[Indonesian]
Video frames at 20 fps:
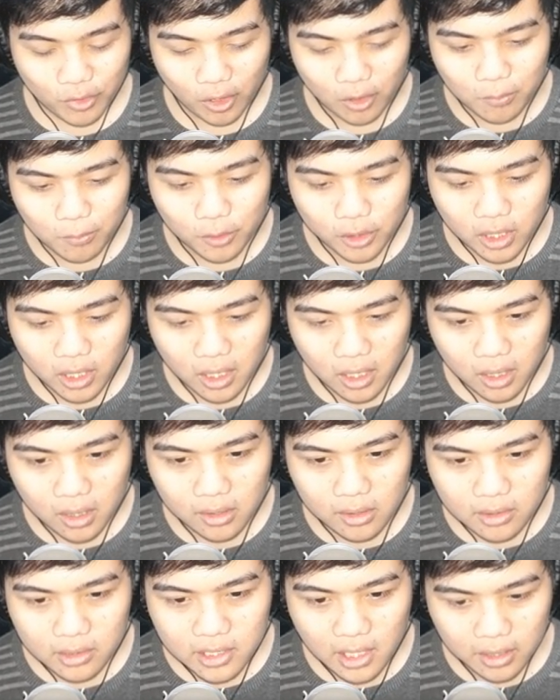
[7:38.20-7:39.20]
Kamu punya
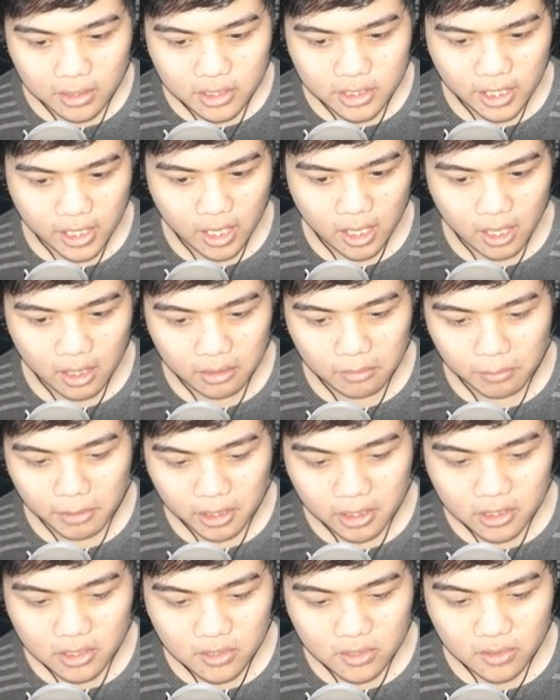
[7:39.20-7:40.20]
janjian
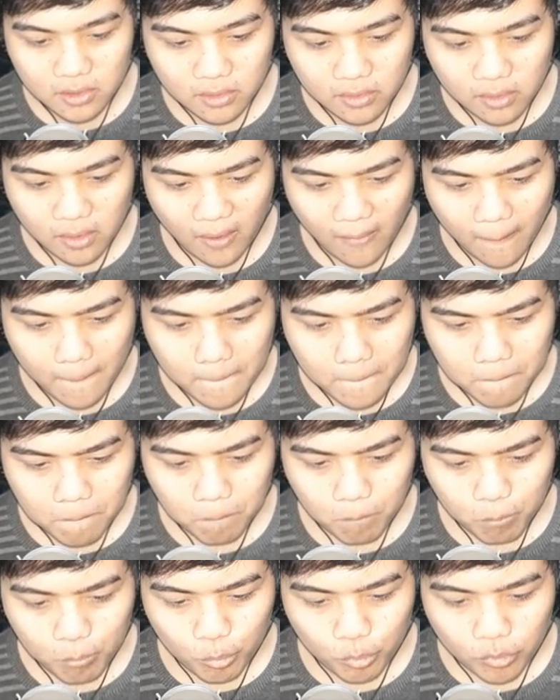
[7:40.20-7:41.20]
miss
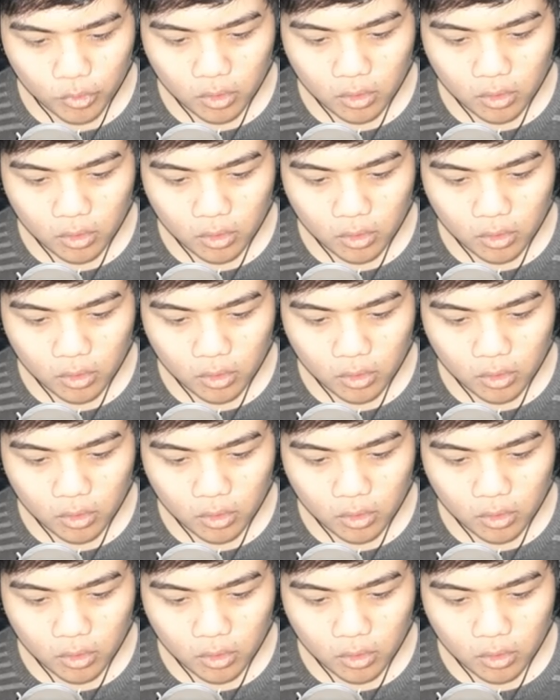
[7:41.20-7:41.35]
iya